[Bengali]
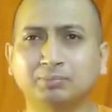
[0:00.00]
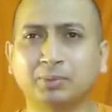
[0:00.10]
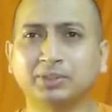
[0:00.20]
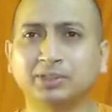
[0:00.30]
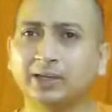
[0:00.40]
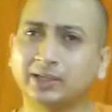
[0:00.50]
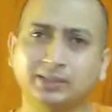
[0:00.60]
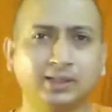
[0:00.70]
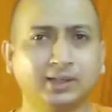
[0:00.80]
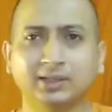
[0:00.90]
প্রফেশনে
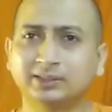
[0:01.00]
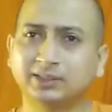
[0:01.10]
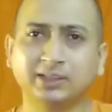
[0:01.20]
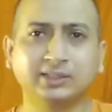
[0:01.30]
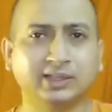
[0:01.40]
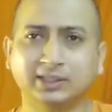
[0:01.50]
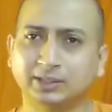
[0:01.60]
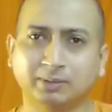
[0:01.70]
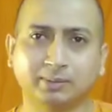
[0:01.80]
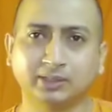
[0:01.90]
আছে সেই সে
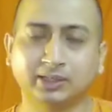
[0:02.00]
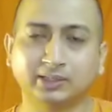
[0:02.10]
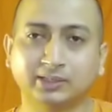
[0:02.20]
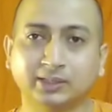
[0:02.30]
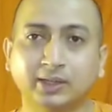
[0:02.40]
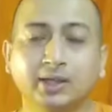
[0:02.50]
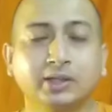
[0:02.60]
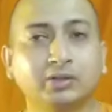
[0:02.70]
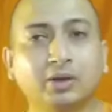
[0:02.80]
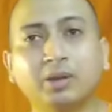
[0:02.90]
সেভাবে দেখেছে
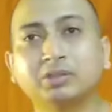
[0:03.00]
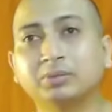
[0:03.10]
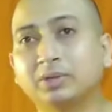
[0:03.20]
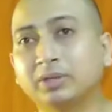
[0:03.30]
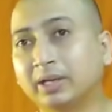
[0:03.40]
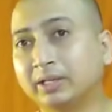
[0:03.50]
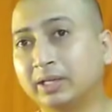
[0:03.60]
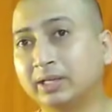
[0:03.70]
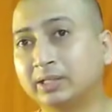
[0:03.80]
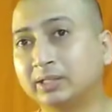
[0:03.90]
তো আমরাও জীবনটাকে
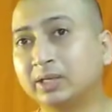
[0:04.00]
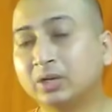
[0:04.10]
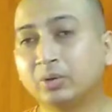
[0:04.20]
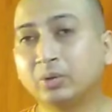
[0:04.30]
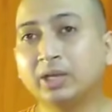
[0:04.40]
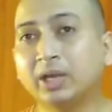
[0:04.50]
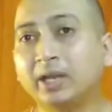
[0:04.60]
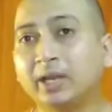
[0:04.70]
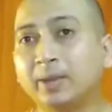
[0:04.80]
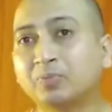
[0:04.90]
দেখেছি ওইখানে